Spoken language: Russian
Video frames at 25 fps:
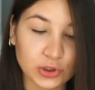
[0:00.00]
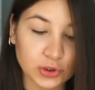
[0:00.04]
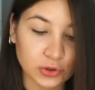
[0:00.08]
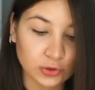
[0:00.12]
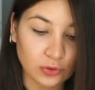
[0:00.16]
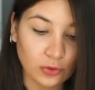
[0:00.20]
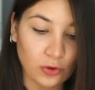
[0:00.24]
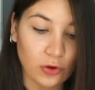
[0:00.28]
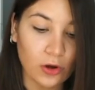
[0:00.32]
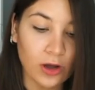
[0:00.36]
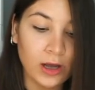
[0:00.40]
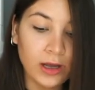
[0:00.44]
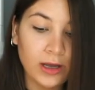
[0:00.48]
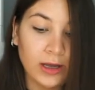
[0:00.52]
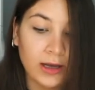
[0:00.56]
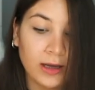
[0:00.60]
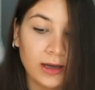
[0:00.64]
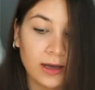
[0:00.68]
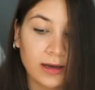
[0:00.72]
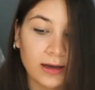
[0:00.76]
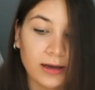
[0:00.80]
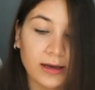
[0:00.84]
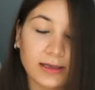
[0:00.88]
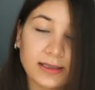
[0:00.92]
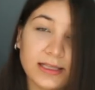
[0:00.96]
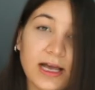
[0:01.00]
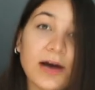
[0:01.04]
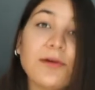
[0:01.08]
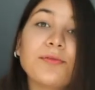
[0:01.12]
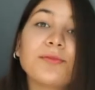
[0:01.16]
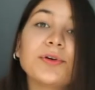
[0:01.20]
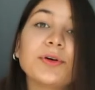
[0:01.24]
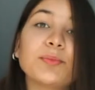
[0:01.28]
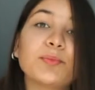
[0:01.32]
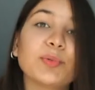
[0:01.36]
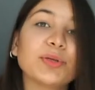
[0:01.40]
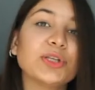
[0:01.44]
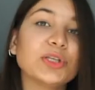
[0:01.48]
что когда
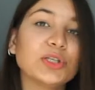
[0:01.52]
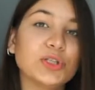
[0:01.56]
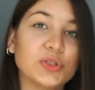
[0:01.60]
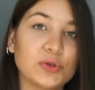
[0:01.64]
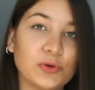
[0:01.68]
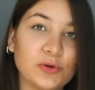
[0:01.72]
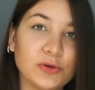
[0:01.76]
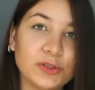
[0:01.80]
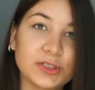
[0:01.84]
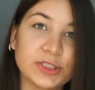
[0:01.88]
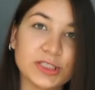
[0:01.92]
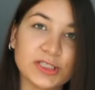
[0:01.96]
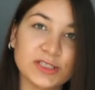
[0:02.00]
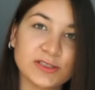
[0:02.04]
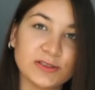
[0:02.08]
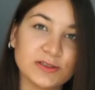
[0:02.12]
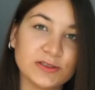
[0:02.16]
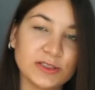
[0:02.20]
вы понесете,